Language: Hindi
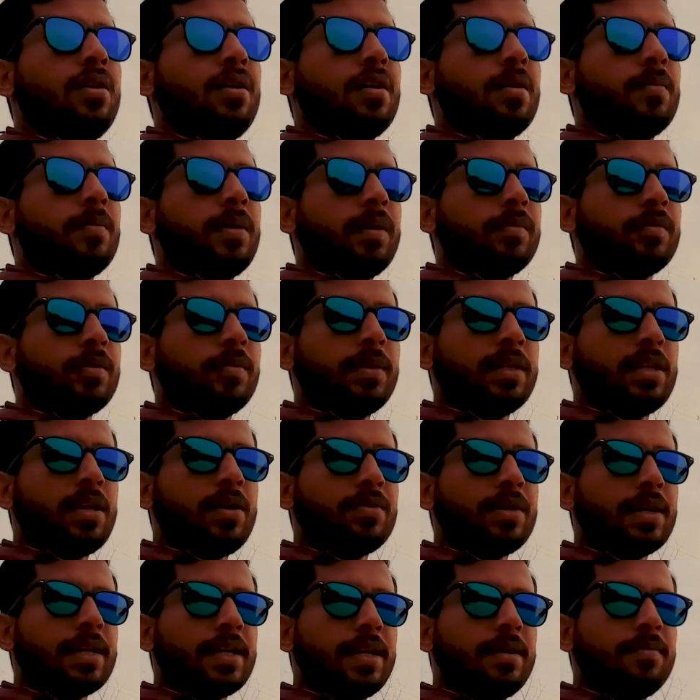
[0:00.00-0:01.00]
और मैं आपको
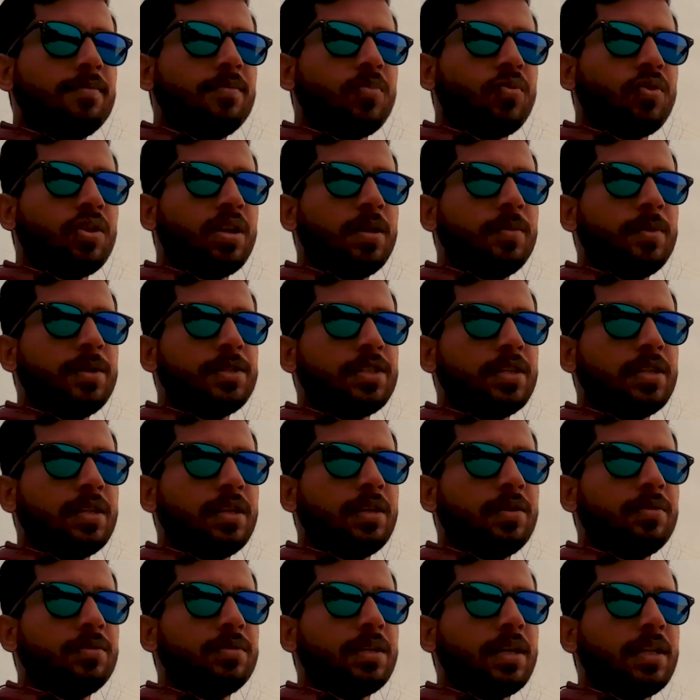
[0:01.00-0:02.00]
बताऊँगा कि मोटिवेशन
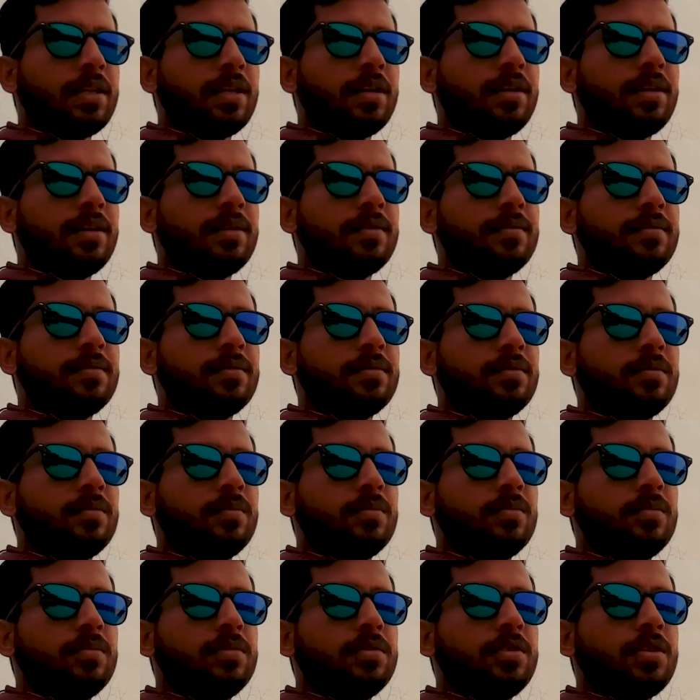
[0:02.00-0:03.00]
क्यों ज़्यादा
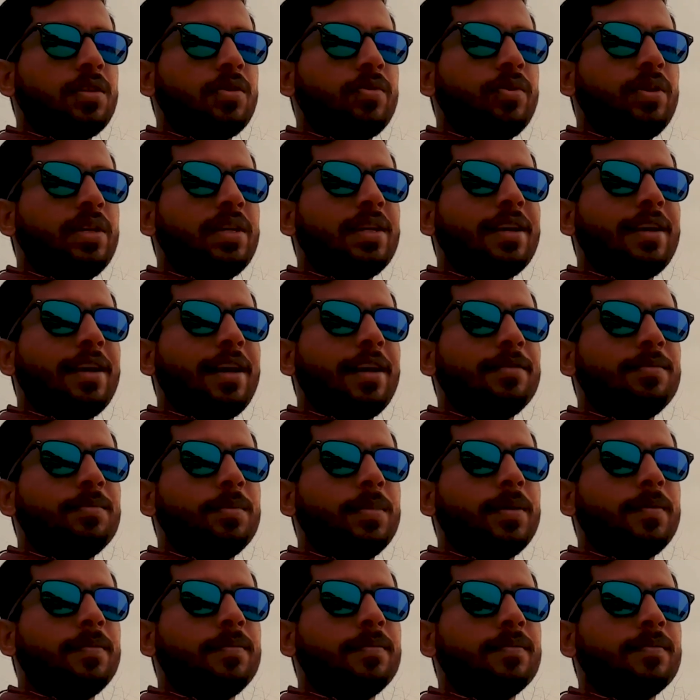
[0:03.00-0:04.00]
ज़रूरी है लाइफ
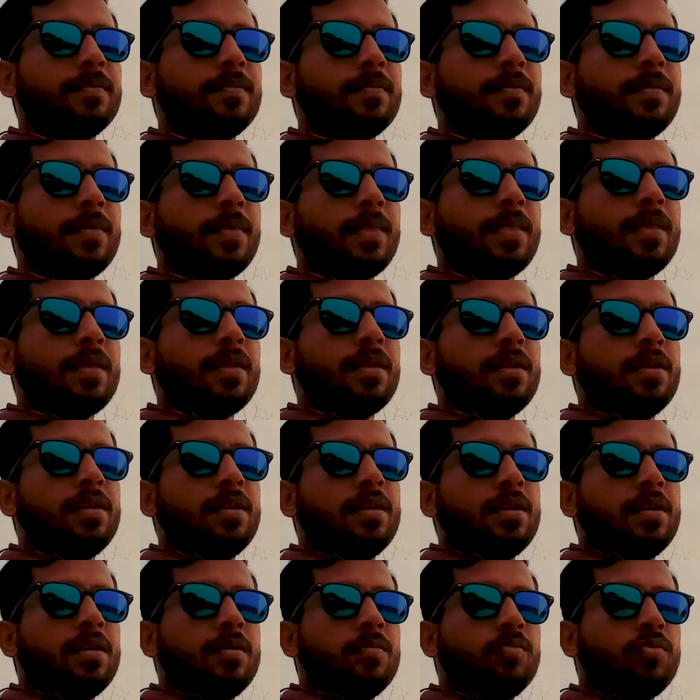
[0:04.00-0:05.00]

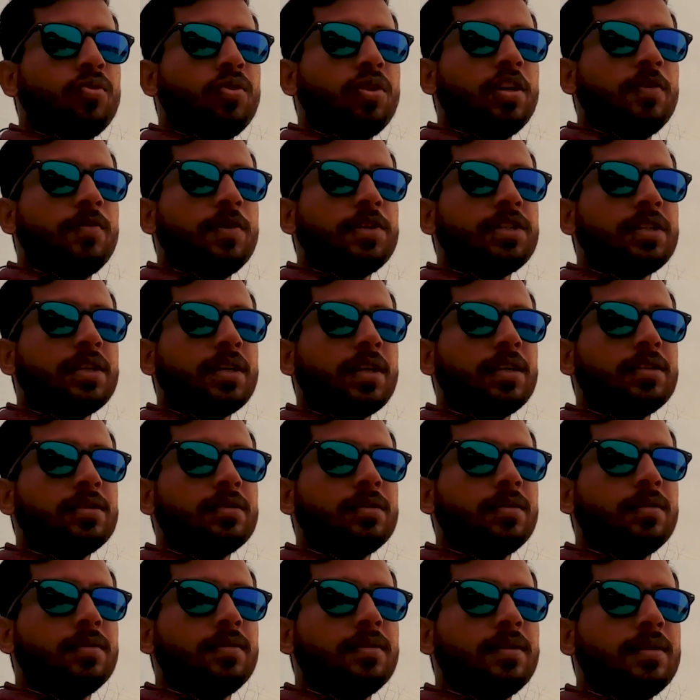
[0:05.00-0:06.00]
में मोटिवेशन का
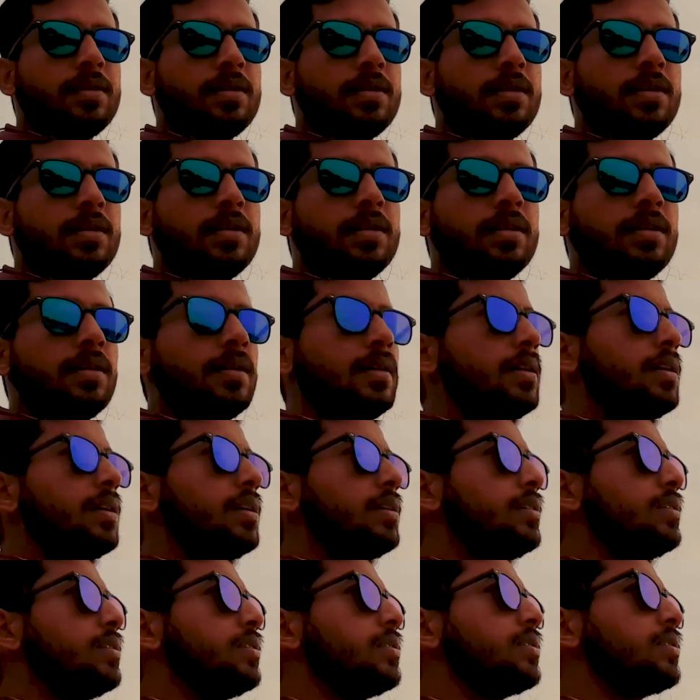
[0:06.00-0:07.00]
जो
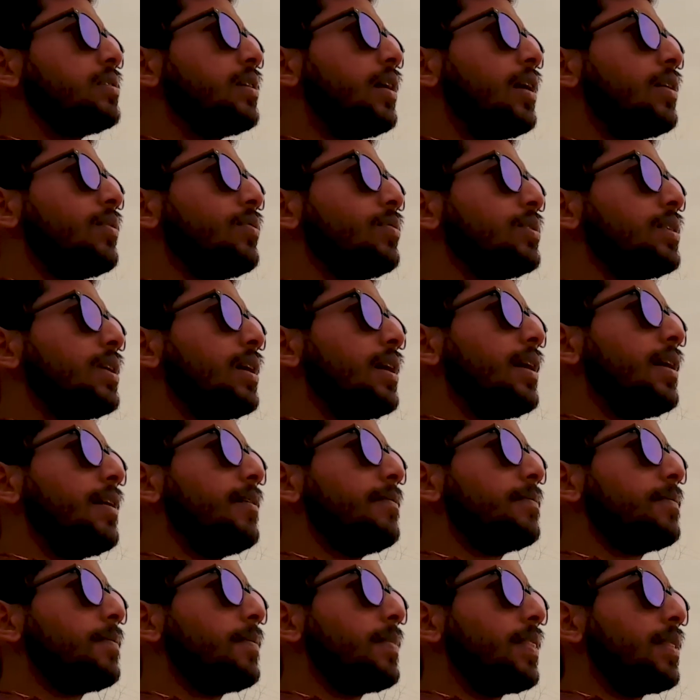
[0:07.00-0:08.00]
स्थान होता है
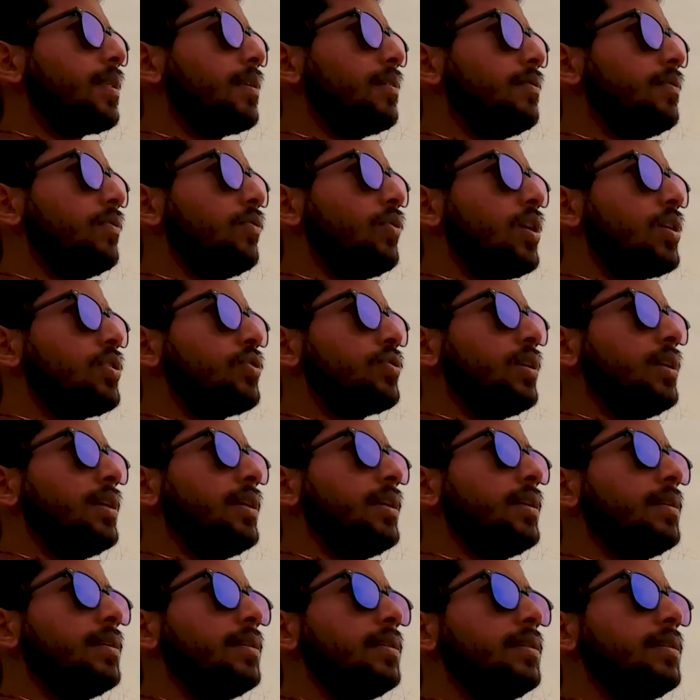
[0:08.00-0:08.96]
वो एक्चुअली